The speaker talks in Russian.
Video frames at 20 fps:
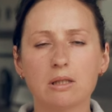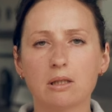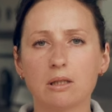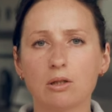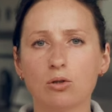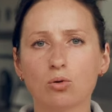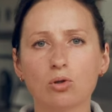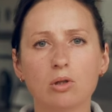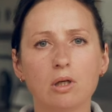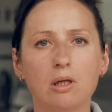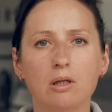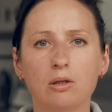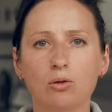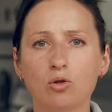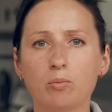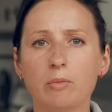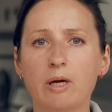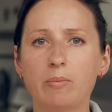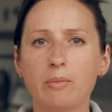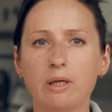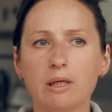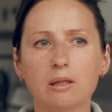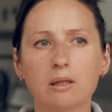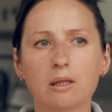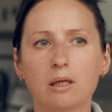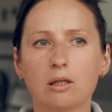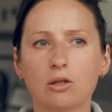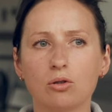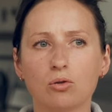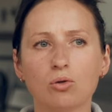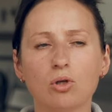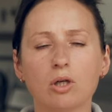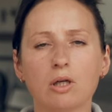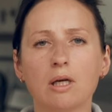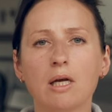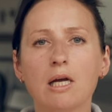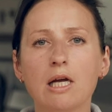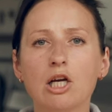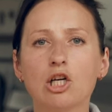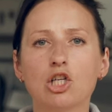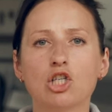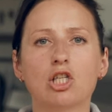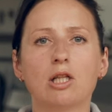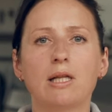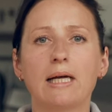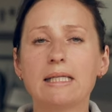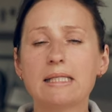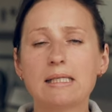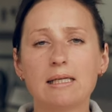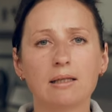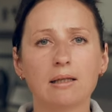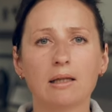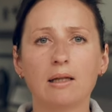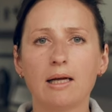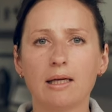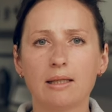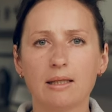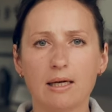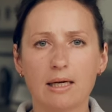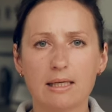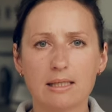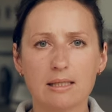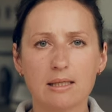э, тот или иной момент, который желателен для нас.